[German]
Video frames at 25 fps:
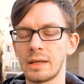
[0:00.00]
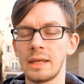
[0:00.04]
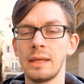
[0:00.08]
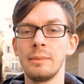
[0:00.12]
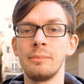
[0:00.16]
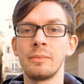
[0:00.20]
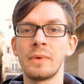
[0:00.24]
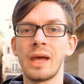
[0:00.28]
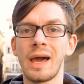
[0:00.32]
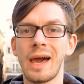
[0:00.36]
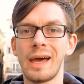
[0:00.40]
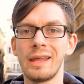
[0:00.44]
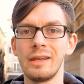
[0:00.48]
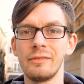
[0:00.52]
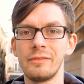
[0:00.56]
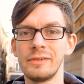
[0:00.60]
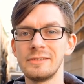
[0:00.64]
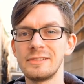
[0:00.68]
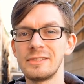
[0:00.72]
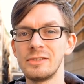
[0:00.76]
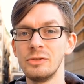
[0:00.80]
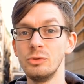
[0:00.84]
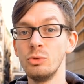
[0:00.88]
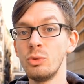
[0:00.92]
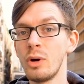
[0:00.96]
eben gerade weil
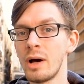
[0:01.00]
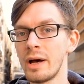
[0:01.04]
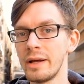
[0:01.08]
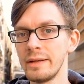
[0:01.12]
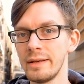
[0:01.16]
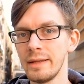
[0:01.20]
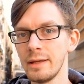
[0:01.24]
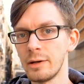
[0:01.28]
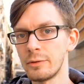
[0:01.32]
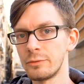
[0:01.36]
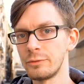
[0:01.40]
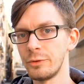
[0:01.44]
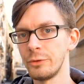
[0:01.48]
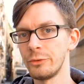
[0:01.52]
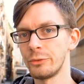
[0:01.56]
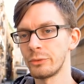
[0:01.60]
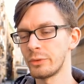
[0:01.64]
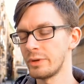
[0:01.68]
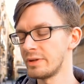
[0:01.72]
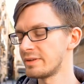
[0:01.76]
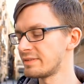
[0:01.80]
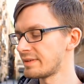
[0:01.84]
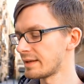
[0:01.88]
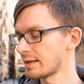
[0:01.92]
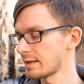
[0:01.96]
es nur HD-Auflösung
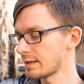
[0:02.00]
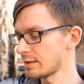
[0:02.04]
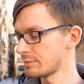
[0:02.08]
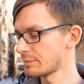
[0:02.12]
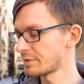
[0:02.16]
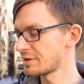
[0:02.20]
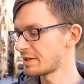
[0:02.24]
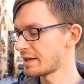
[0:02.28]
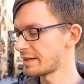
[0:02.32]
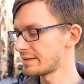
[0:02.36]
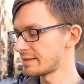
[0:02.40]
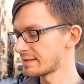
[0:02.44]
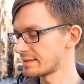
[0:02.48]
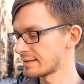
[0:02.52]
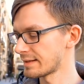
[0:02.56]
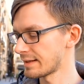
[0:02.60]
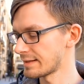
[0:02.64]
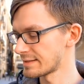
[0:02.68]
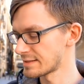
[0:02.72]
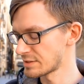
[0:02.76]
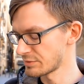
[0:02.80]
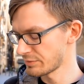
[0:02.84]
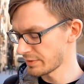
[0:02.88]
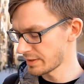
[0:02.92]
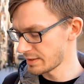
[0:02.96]
ist, denke ich mal, hält das eine
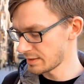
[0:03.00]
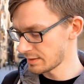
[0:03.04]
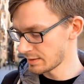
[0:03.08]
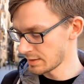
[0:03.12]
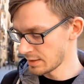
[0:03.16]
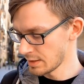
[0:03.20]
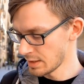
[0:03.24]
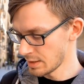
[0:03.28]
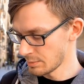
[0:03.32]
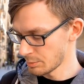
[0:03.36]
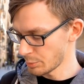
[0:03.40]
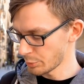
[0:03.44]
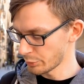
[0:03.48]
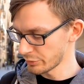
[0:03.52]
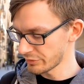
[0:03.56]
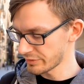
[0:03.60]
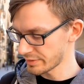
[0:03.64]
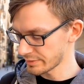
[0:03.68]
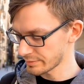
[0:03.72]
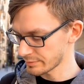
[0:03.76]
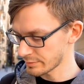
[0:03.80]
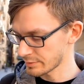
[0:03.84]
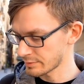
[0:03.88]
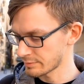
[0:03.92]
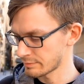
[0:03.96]
ganze Weile. Bei
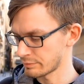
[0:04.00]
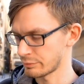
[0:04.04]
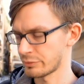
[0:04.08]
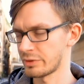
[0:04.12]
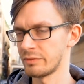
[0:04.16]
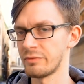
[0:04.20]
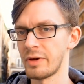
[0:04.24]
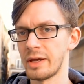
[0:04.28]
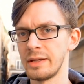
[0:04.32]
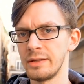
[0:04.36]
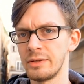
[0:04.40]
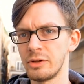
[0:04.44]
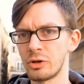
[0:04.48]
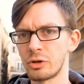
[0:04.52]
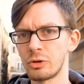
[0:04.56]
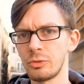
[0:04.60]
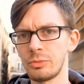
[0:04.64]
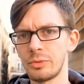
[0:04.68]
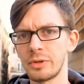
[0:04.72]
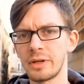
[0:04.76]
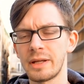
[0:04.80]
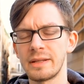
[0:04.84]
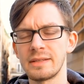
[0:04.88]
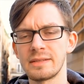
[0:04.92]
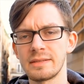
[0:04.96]
uns sind wir eigentlich locker
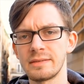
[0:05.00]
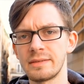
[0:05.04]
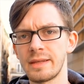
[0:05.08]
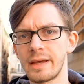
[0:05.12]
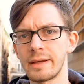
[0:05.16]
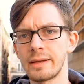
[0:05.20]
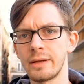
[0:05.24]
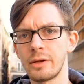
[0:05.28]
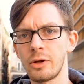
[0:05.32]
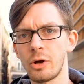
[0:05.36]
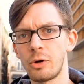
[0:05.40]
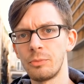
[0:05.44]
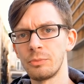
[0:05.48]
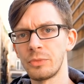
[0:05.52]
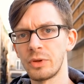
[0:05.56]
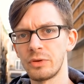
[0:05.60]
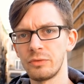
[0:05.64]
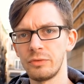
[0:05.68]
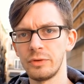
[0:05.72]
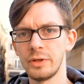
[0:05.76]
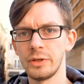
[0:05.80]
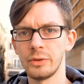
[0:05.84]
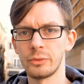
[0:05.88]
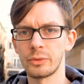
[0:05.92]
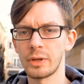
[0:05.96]
über den ganzen Tag gekommen. Das
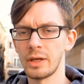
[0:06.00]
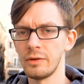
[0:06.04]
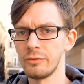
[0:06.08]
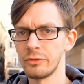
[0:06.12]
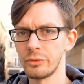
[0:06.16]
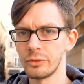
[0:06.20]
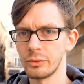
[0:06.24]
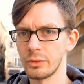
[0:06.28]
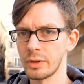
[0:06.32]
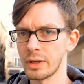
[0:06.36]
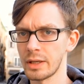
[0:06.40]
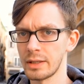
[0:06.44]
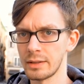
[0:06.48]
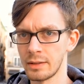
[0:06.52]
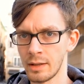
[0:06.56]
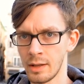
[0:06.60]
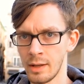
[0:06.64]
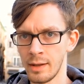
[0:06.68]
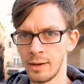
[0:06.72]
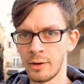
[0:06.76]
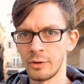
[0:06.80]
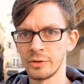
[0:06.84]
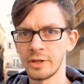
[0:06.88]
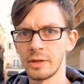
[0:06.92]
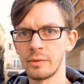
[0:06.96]
finde ich okay für so ein Gerät.
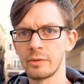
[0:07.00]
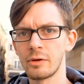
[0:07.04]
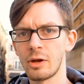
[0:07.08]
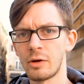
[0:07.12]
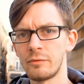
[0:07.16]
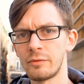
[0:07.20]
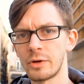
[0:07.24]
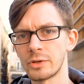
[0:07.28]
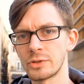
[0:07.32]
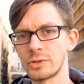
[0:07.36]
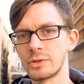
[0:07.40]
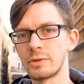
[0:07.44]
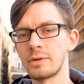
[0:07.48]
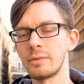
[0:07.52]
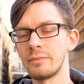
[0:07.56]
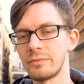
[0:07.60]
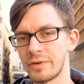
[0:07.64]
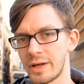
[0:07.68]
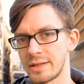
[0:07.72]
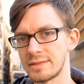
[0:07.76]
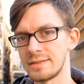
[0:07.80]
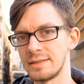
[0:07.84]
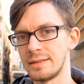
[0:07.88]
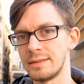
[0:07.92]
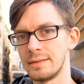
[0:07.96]
Und dann kommen wir auch schon zum
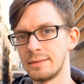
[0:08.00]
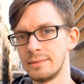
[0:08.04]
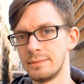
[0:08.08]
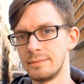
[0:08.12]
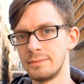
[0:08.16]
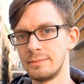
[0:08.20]
Fazit.